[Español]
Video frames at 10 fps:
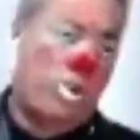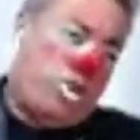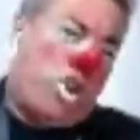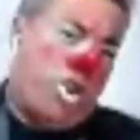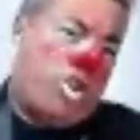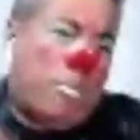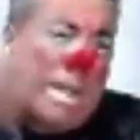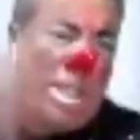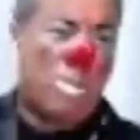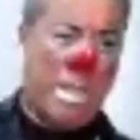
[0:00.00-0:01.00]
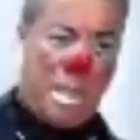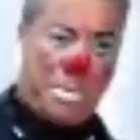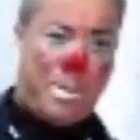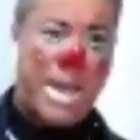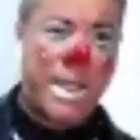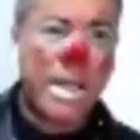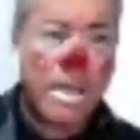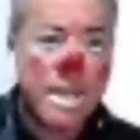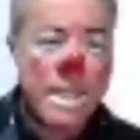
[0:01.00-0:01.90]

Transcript: Dijo, no, yo nomás quiero media papaya.